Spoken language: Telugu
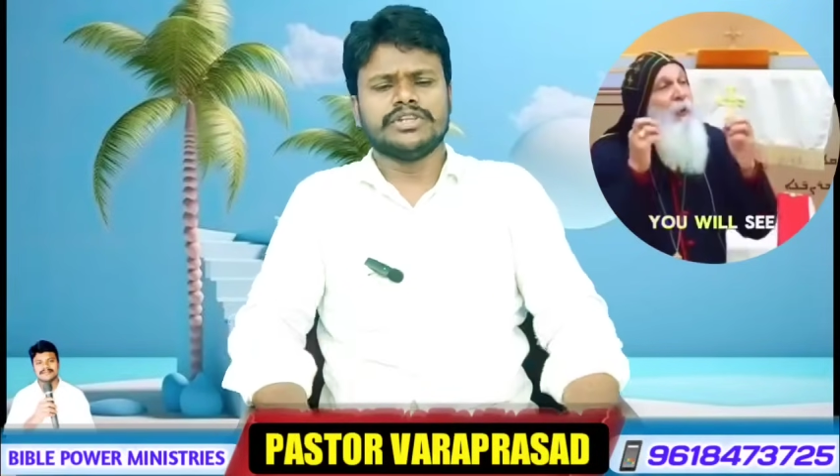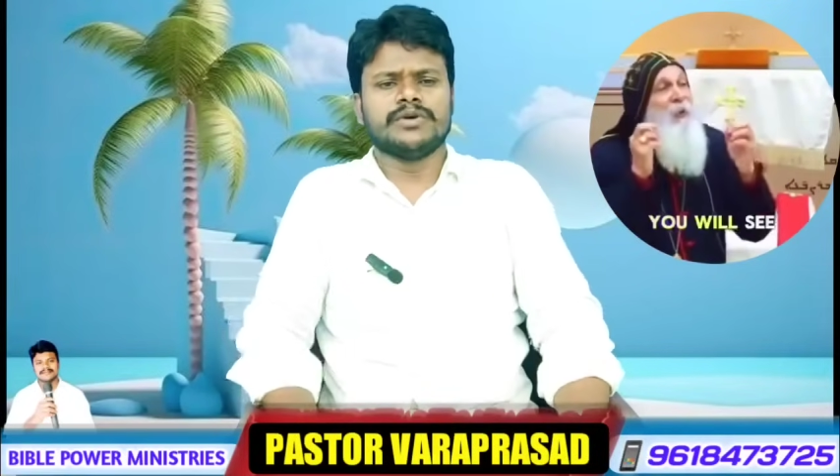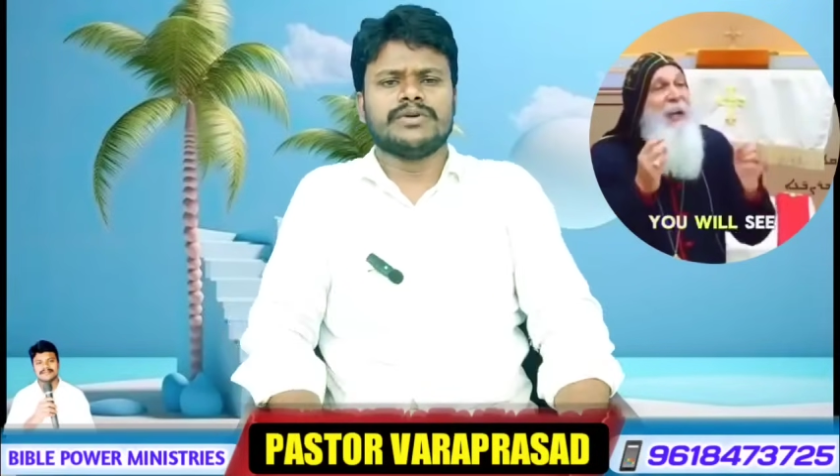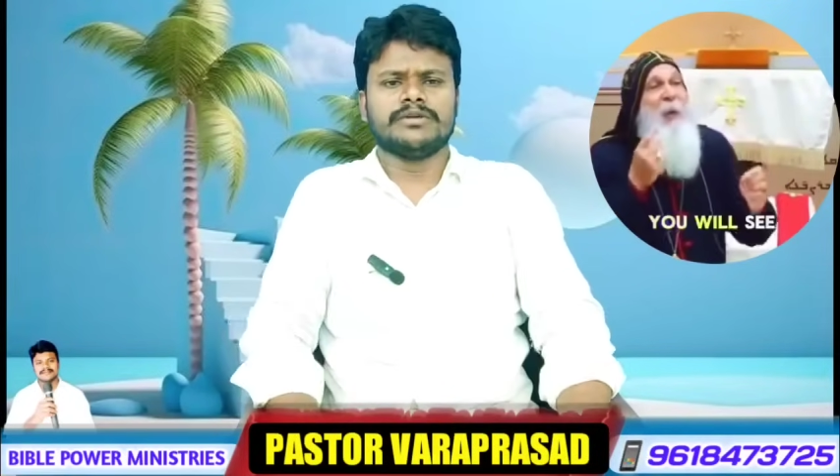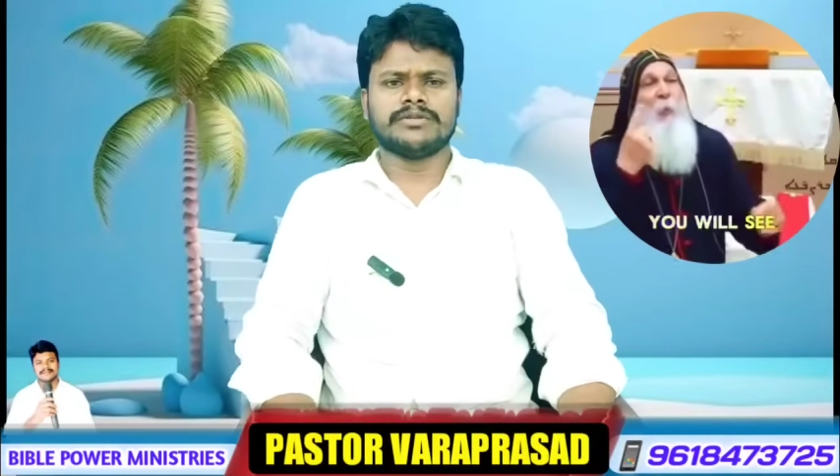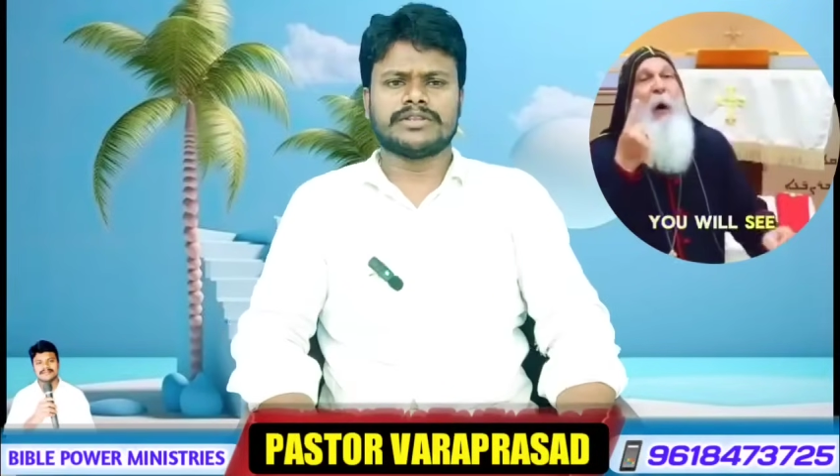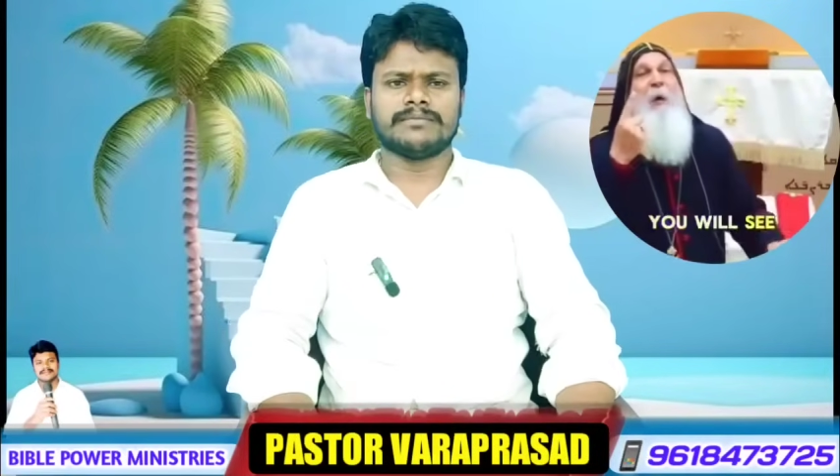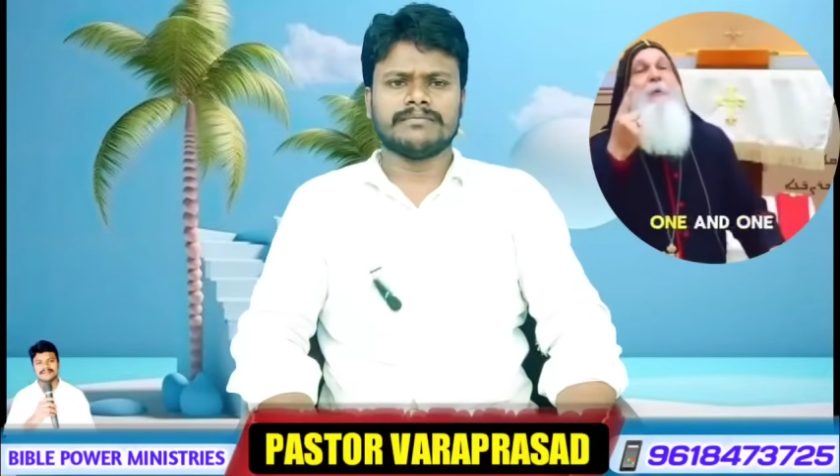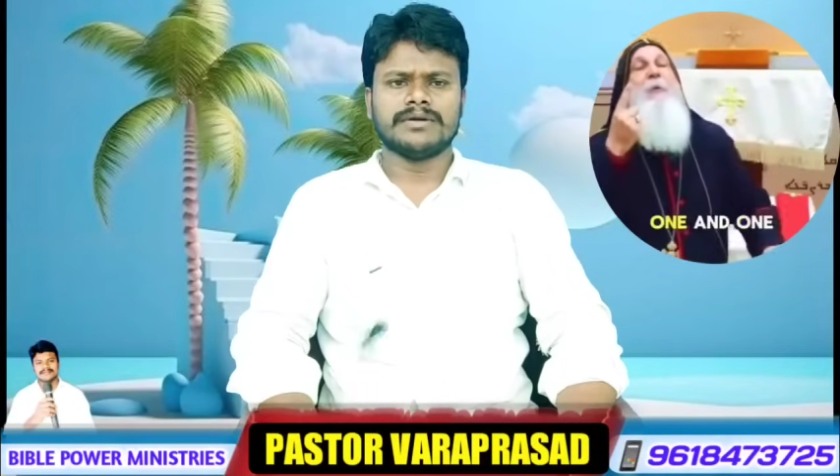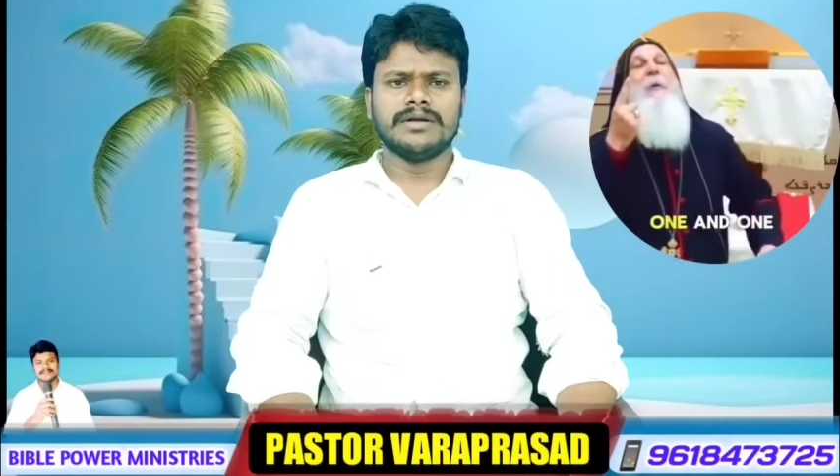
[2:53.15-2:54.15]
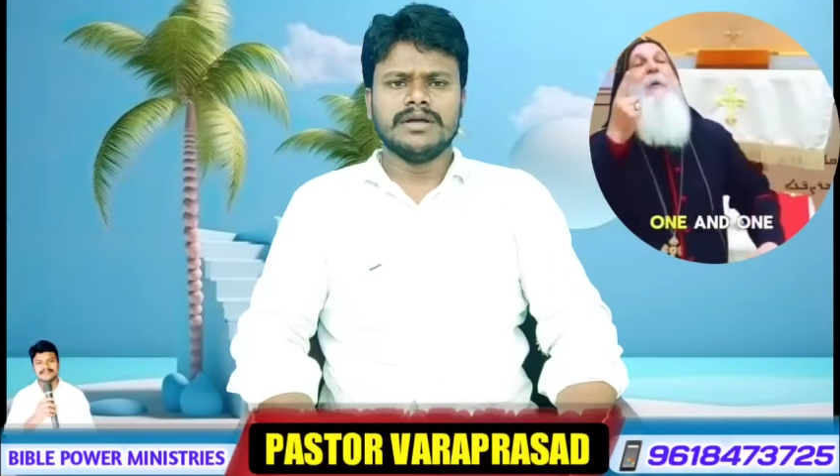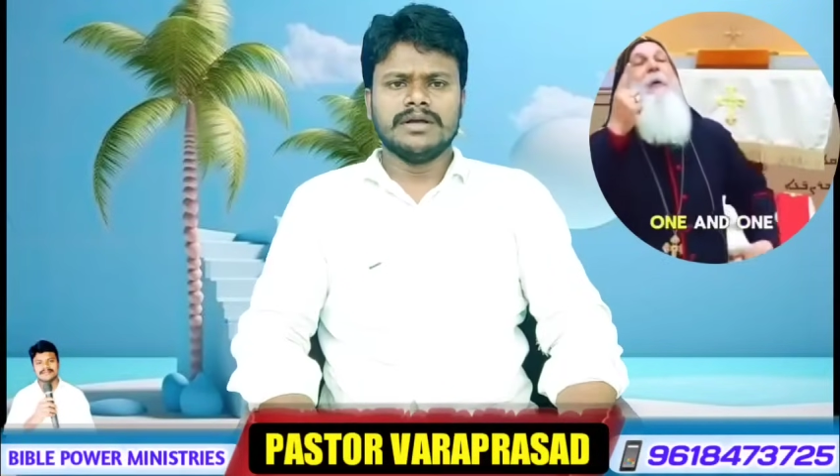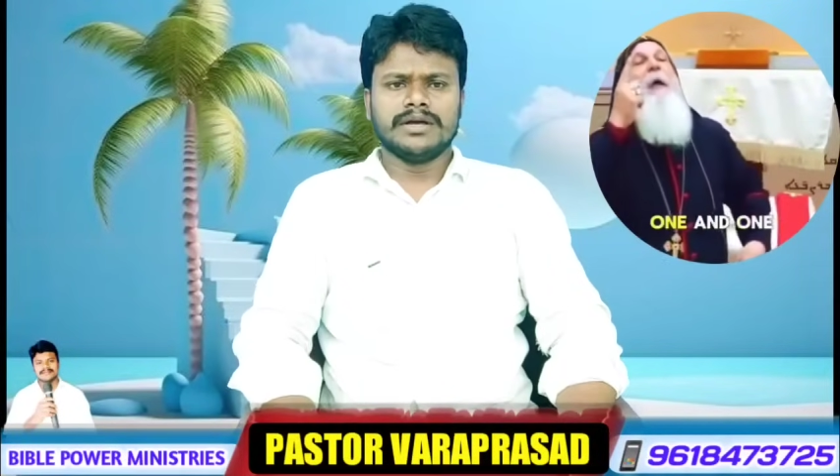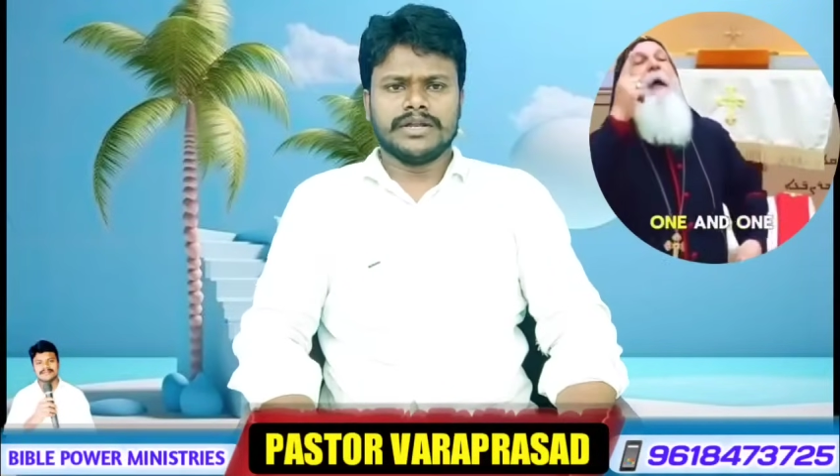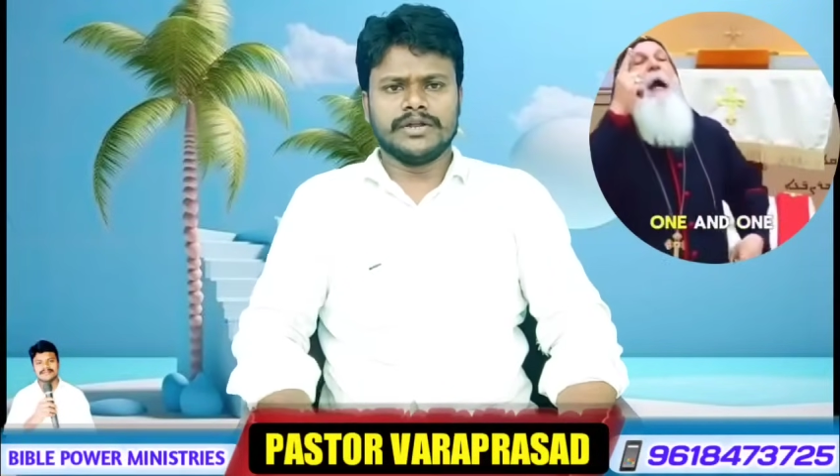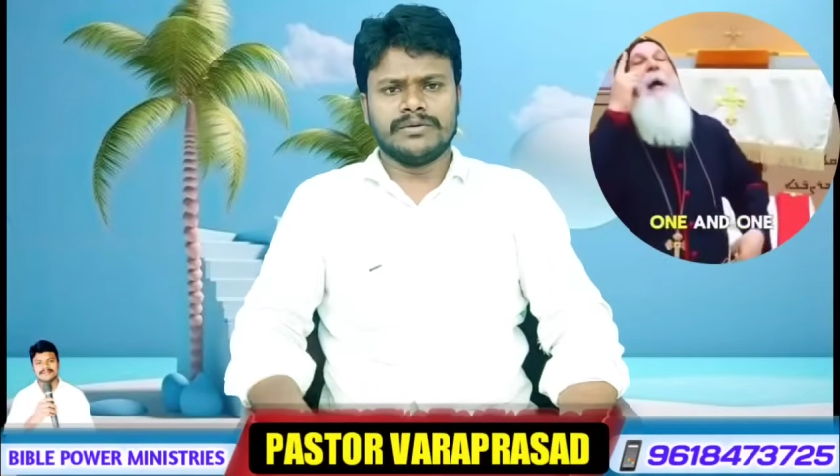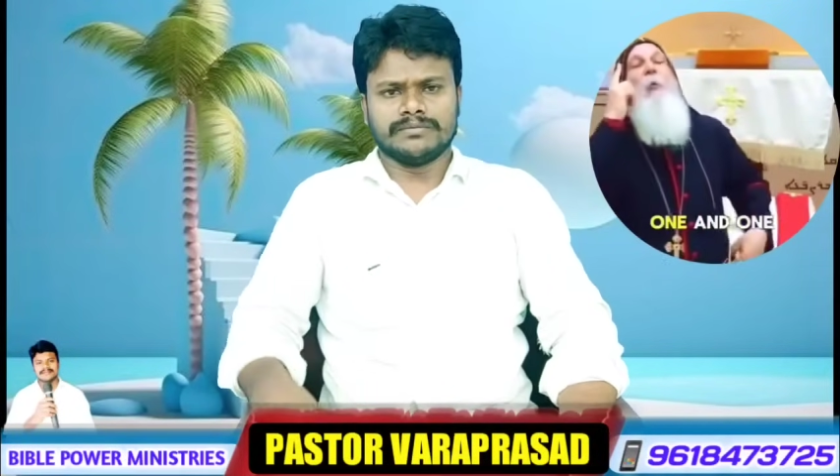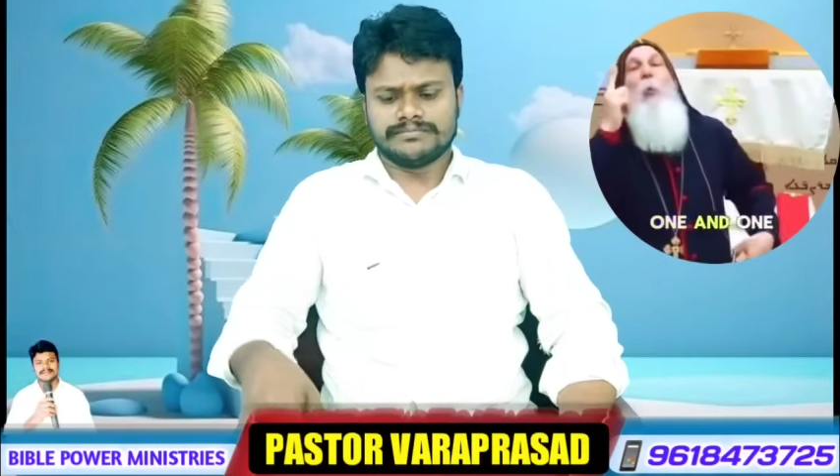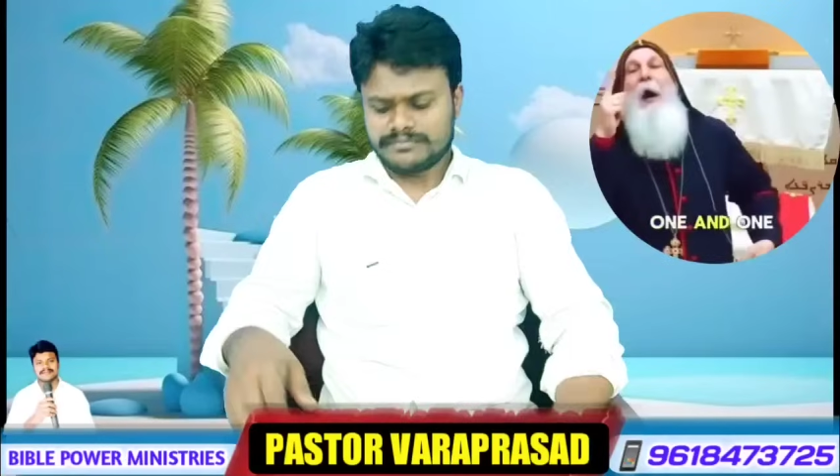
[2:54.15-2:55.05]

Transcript: దేవుని నిమిత్తము నేను